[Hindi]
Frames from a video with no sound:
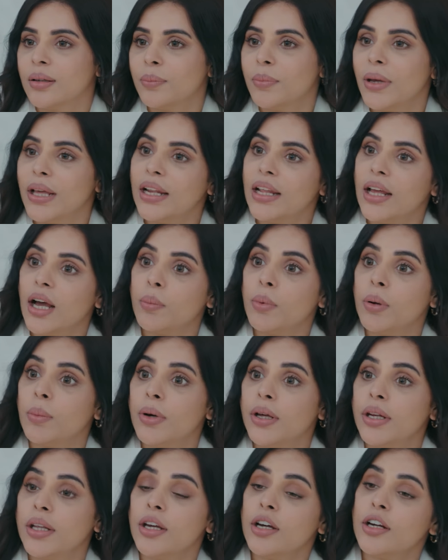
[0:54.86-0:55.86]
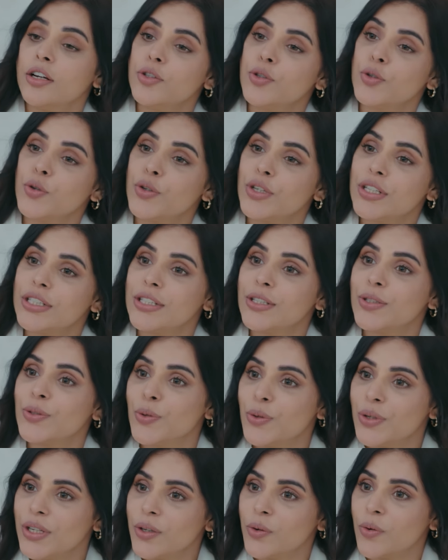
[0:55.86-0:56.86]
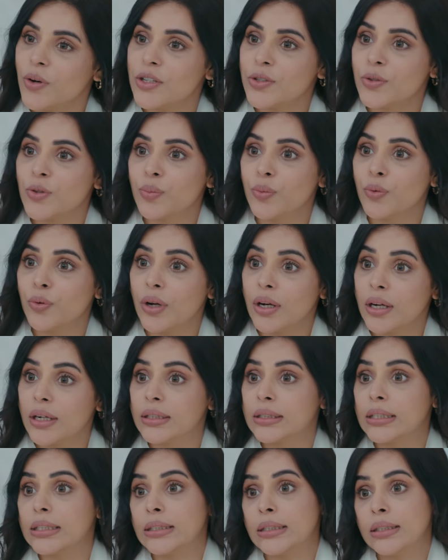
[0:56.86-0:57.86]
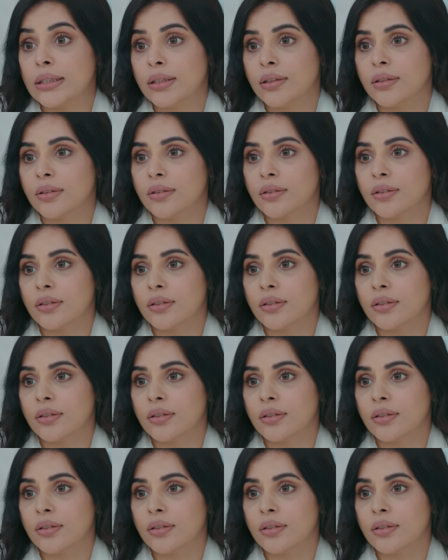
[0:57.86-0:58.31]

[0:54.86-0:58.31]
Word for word: पहले आप हमारी हर छोटी से छोटी ख्वाहिश को पूरा कर देती थी